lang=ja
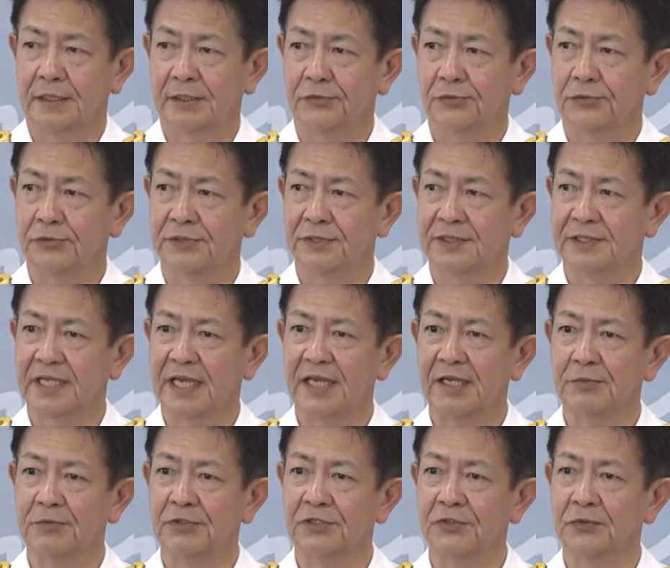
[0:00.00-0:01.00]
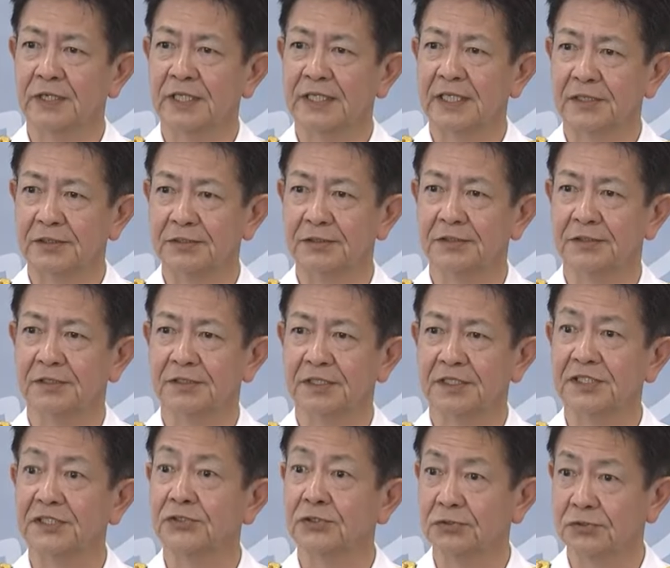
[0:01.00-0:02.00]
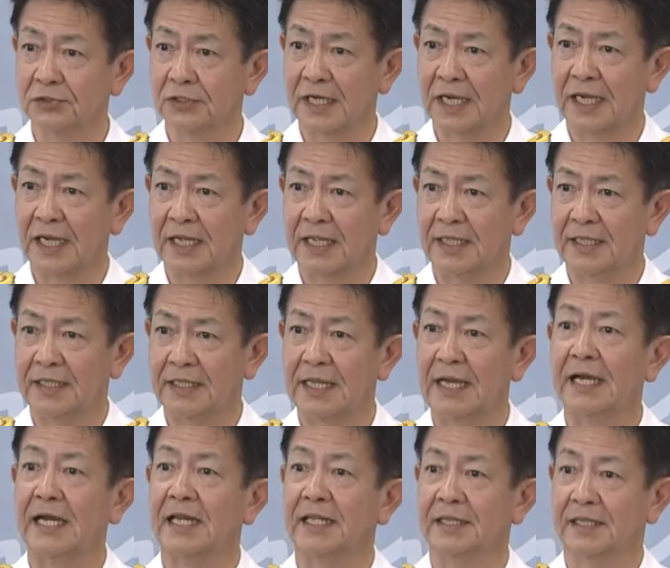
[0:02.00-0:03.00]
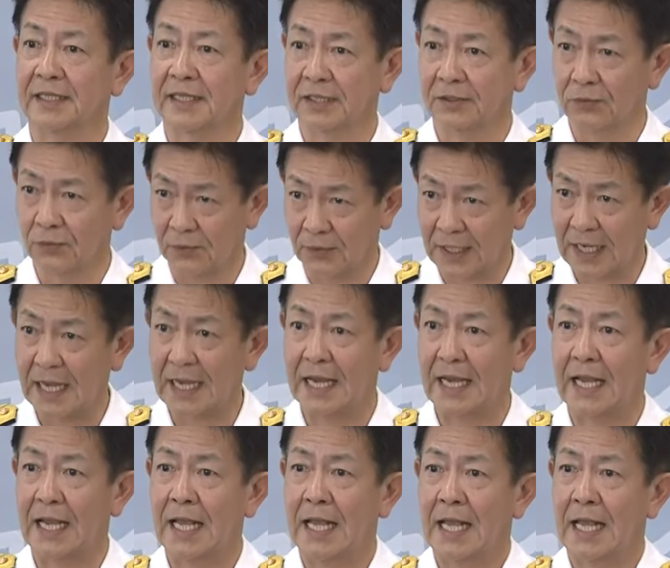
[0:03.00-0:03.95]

あの細部にわたる規則がなかったとか、